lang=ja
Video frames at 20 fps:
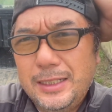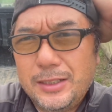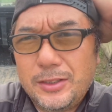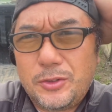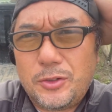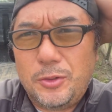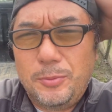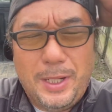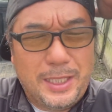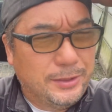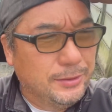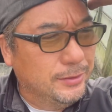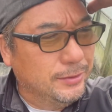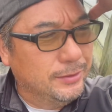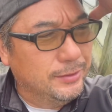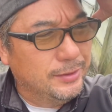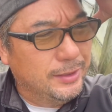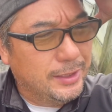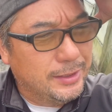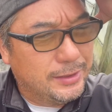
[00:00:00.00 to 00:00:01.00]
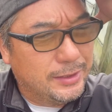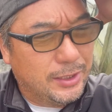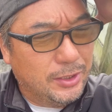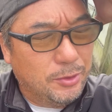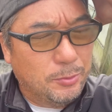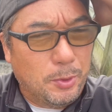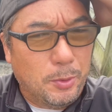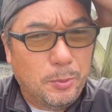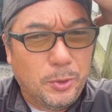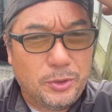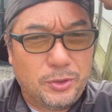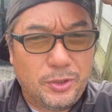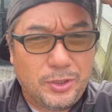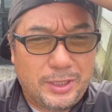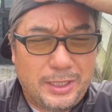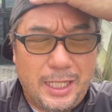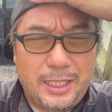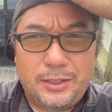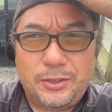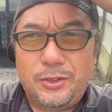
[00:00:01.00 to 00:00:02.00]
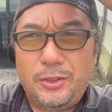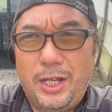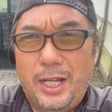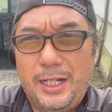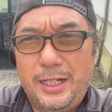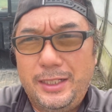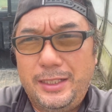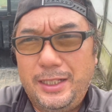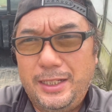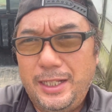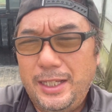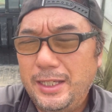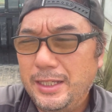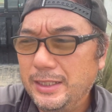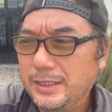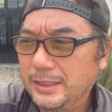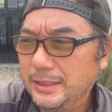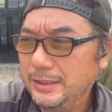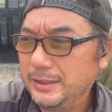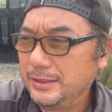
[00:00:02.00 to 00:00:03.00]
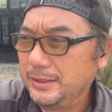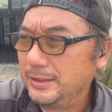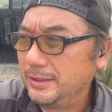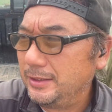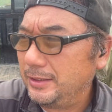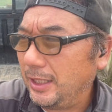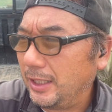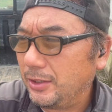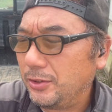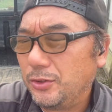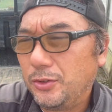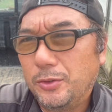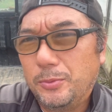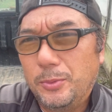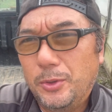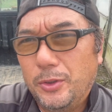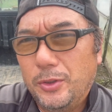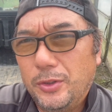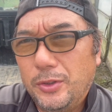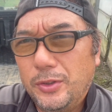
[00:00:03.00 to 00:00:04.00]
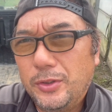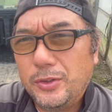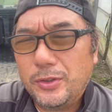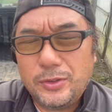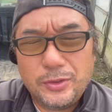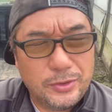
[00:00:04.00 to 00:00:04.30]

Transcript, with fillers: 困るんですけども、もっとガッと晴れてね、シャッとも